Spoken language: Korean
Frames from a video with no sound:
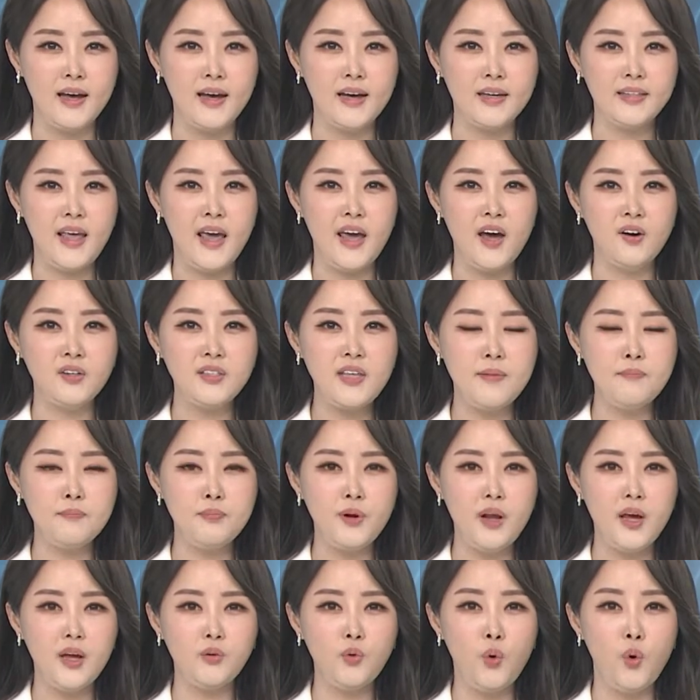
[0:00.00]
대형
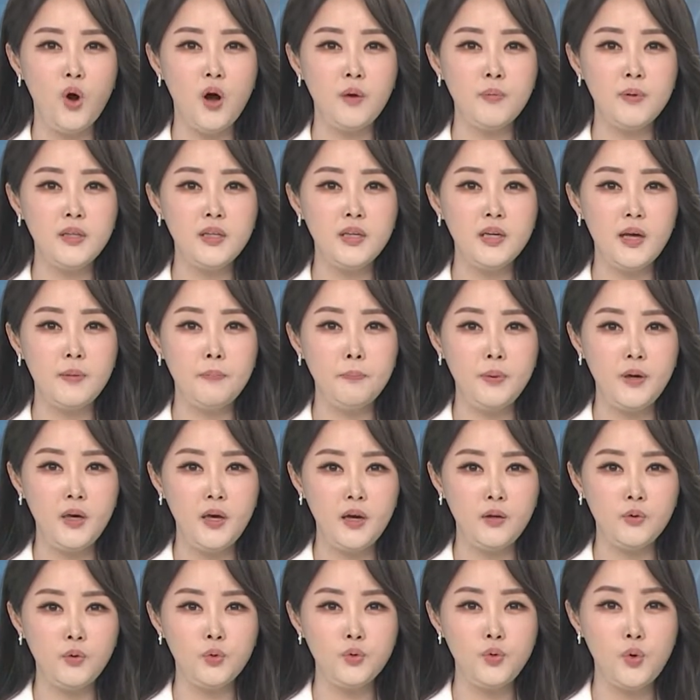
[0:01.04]
산불에 농업인들의
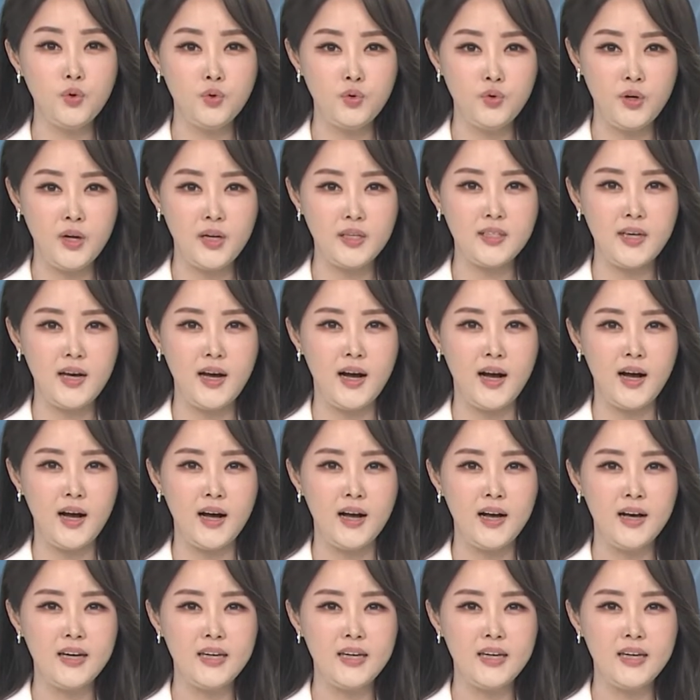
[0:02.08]
피해도 속출하자